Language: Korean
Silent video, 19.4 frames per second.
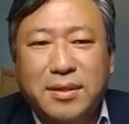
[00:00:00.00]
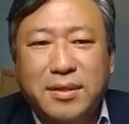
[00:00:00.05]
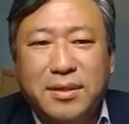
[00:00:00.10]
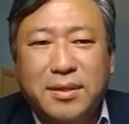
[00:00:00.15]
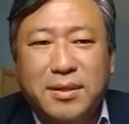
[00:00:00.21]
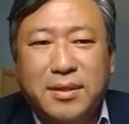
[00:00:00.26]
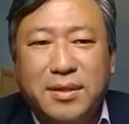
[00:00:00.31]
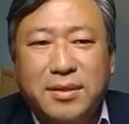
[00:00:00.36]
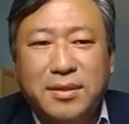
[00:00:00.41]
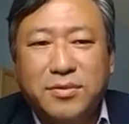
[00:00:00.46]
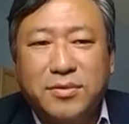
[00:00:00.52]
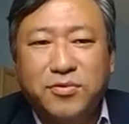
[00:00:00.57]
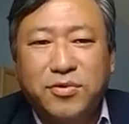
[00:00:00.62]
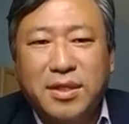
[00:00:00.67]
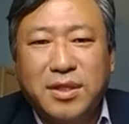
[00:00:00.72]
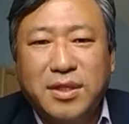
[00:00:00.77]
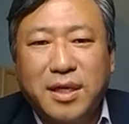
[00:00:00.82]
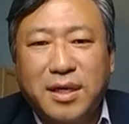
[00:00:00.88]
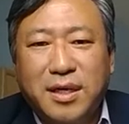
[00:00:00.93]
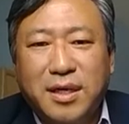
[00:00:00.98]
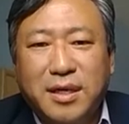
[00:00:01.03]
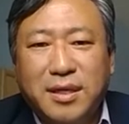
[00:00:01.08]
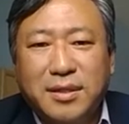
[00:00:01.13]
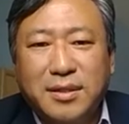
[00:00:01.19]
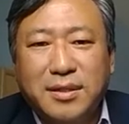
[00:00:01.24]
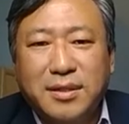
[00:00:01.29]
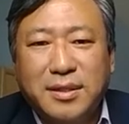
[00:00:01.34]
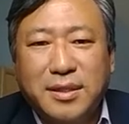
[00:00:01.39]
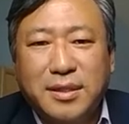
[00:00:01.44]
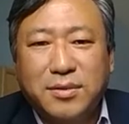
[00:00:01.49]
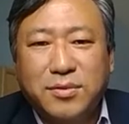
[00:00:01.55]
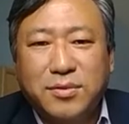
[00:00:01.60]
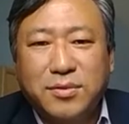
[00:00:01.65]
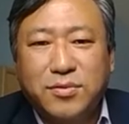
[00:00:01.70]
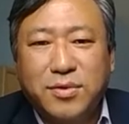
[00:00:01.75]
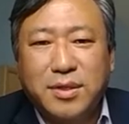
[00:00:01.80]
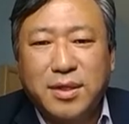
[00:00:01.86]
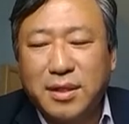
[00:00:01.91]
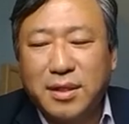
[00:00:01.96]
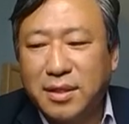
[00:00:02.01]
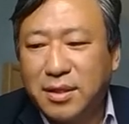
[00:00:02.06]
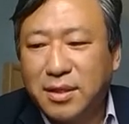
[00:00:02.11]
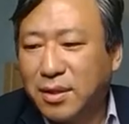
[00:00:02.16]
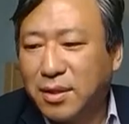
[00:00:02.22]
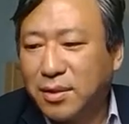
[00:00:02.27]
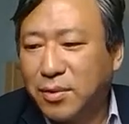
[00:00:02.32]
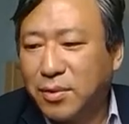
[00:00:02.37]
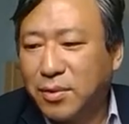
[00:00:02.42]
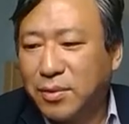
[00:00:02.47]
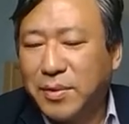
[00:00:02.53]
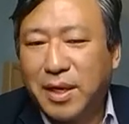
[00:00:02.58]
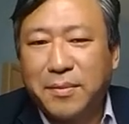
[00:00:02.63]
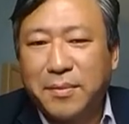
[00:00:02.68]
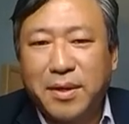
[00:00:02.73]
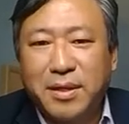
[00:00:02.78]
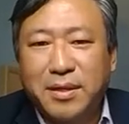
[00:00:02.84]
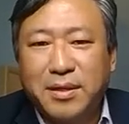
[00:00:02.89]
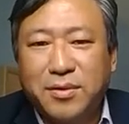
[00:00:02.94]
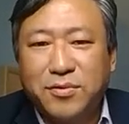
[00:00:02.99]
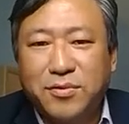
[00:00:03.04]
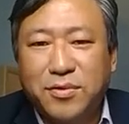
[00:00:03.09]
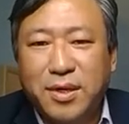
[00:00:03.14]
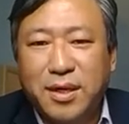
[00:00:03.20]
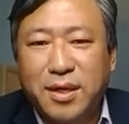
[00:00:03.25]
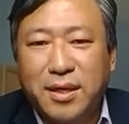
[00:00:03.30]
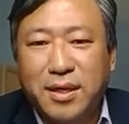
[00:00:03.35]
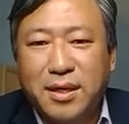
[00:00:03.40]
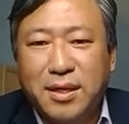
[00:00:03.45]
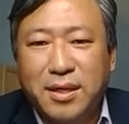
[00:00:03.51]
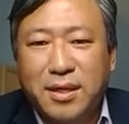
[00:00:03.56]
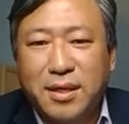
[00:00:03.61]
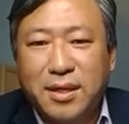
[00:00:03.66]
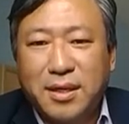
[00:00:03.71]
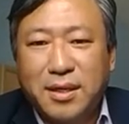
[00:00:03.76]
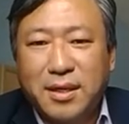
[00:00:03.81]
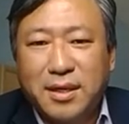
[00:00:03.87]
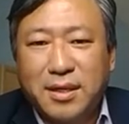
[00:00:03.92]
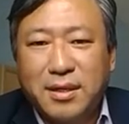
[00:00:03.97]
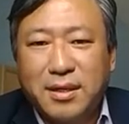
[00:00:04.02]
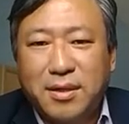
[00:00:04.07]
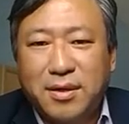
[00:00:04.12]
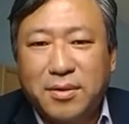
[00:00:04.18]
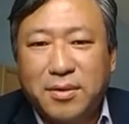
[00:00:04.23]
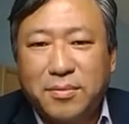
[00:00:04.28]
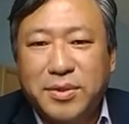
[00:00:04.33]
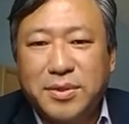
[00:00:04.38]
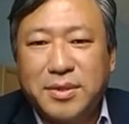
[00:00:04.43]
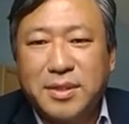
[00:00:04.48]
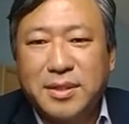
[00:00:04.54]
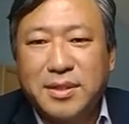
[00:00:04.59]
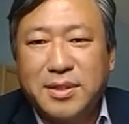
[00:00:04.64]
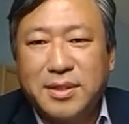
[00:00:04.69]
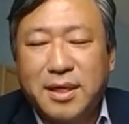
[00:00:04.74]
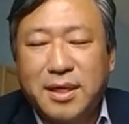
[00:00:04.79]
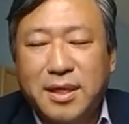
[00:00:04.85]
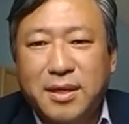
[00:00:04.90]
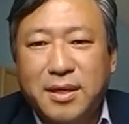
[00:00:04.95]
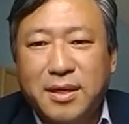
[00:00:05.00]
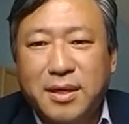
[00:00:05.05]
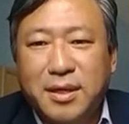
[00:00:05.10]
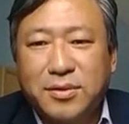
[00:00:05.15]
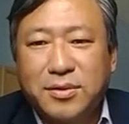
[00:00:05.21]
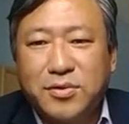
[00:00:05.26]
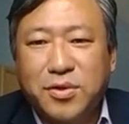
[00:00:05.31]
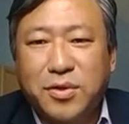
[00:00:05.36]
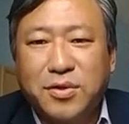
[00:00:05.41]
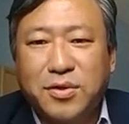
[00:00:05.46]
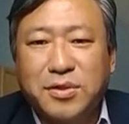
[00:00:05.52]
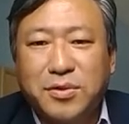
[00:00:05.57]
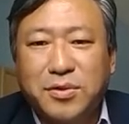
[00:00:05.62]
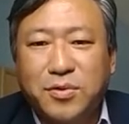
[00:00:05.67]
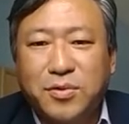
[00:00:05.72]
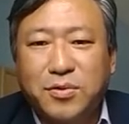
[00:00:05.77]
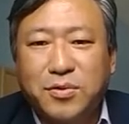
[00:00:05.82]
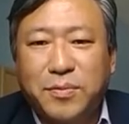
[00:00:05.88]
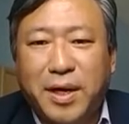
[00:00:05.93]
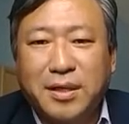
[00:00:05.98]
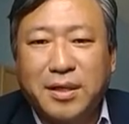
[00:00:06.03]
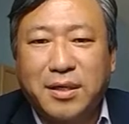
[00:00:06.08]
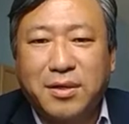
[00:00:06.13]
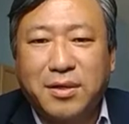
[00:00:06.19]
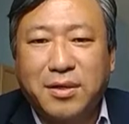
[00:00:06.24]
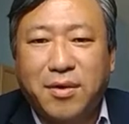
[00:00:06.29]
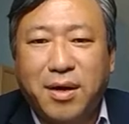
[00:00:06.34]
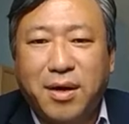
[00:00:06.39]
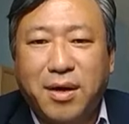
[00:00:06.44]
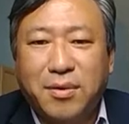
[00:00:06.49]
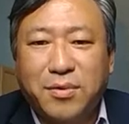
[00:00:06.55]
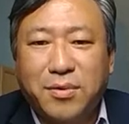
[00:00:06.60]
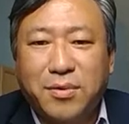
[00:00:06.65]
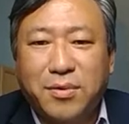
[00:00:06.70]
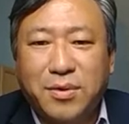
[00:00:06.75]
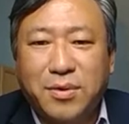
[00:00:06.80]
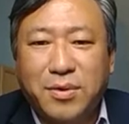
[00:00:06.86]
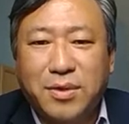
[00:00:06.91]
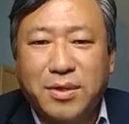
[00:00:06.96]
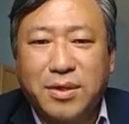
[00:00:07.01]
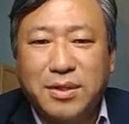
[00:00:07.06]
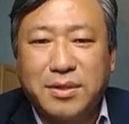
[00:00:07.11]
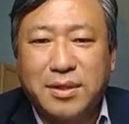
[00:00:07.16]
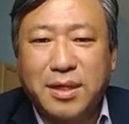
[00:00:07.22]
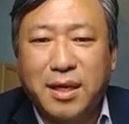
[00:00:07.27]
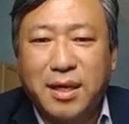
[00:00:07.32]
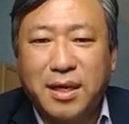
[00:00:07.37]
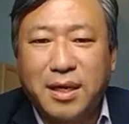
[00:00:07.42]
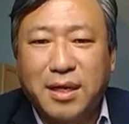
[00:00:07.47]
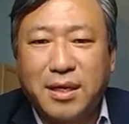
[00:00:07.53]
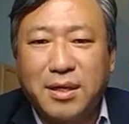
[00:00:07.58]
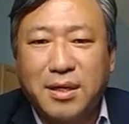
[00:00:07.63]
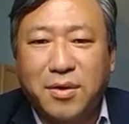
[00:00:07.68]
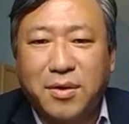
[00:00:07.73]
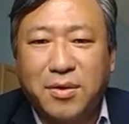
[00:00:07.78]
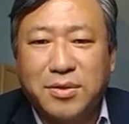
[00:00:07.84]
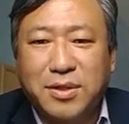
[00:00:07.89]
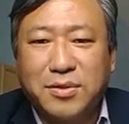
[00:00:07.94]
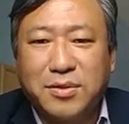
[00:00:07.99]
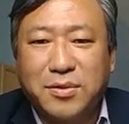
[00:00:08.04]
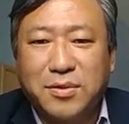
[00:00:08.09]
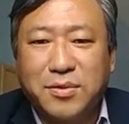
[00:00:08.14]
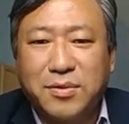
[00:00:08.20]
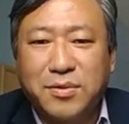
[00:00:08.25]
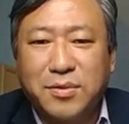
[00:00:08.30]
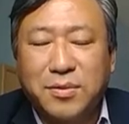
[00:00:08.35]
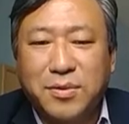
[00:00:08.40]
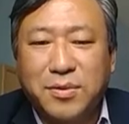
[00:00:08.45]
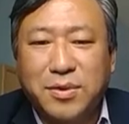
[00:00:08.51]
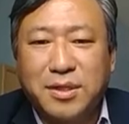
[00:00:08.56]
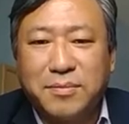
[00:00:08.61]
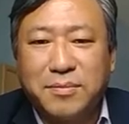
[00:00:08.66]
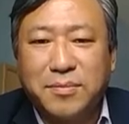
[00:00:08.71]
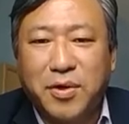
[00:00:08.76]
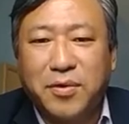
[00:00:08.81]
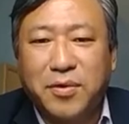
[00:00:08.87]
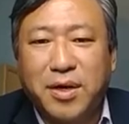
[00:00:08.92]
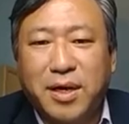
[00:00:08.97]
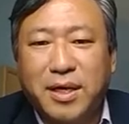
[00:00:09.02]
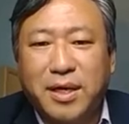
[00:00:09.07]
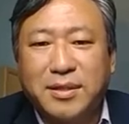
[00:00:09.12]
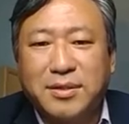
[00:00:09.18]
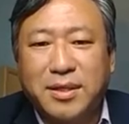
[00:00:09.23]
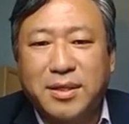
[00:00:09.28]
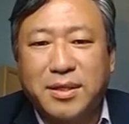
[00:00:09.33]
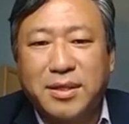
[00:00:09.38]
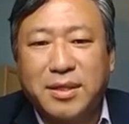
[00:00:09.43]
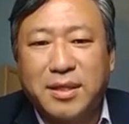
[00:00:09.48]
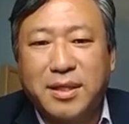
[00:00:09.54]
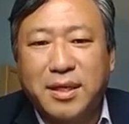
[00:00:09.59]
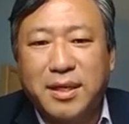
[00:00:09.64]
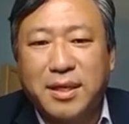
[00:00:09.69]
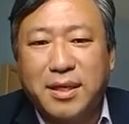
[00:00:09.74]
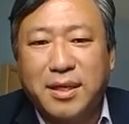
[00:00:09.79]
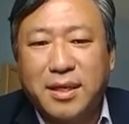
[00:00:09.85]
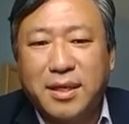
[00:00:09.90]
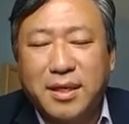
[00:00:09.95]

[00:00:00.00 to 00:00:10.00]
어, 이제 우리나라는 이제 우리가 인터넷 도입 개발 이후에 어, 비즈니스가 아주 혁신적으로 바뀌기도 하고 사회 경제적으로도 큰 변화가 있었는데